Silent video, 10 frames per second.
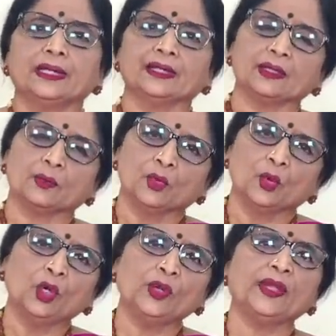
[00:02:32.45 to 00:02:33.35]
இந்த
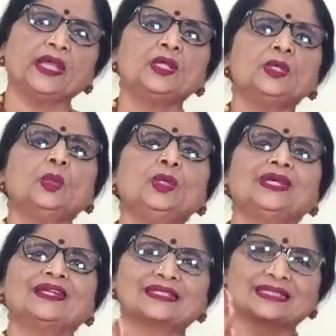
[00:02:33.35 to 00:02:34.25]
மூணு பேரும்
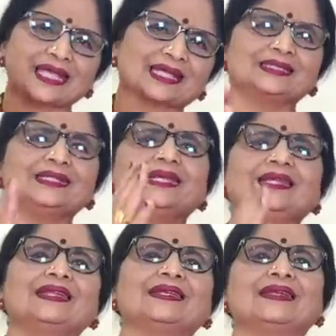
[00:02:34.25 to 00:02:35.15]
கொடுக்குற சக்தி
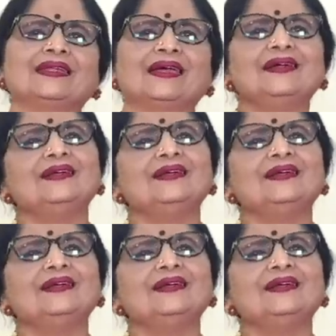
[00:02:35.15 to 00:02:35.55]
எதில் இருக்குன்னா